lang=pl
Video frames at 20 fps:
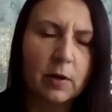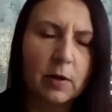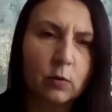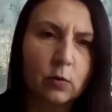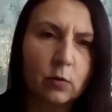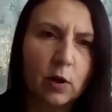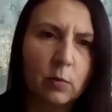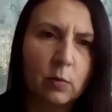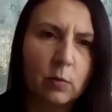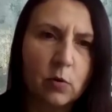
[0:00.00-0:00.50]

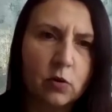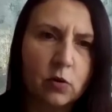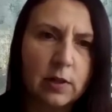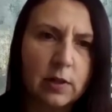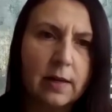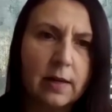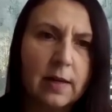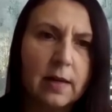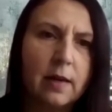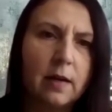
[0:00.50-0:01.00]
ramach których
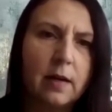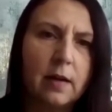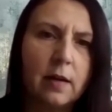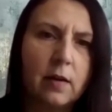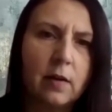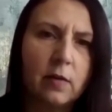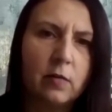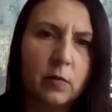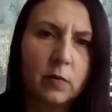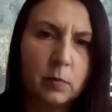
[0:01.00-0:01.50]
można
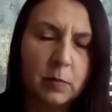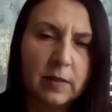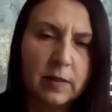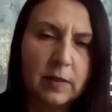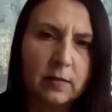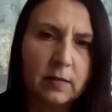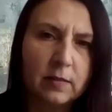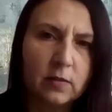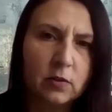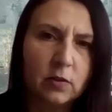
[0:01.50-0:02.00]

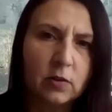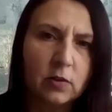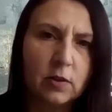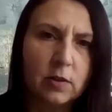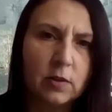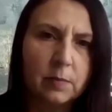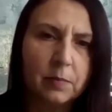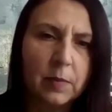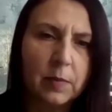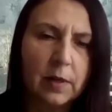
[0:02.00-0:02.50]
spisać
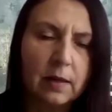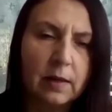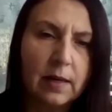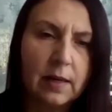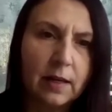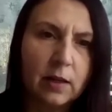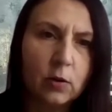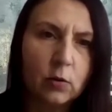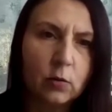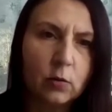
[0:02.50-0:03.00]
e,
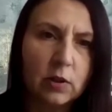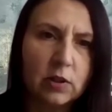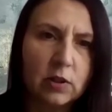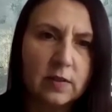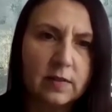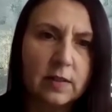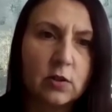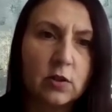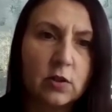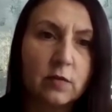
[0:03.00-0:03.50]
leki, które
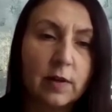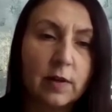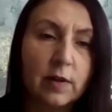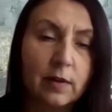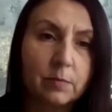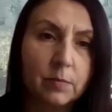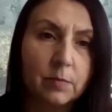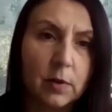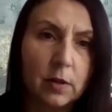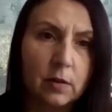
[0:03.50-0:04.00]
się
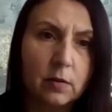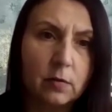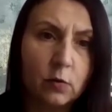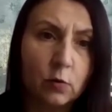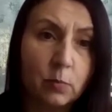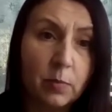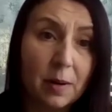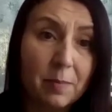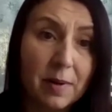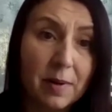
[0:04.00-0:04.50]
zażywa,
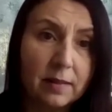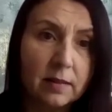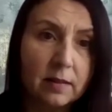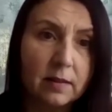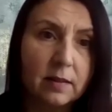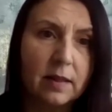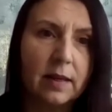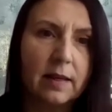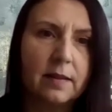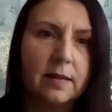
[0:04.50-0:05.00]
suplementy
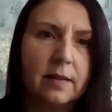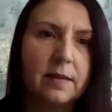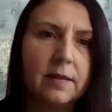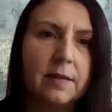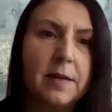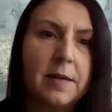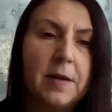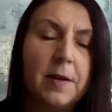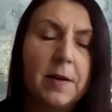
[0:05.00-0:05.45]
diety,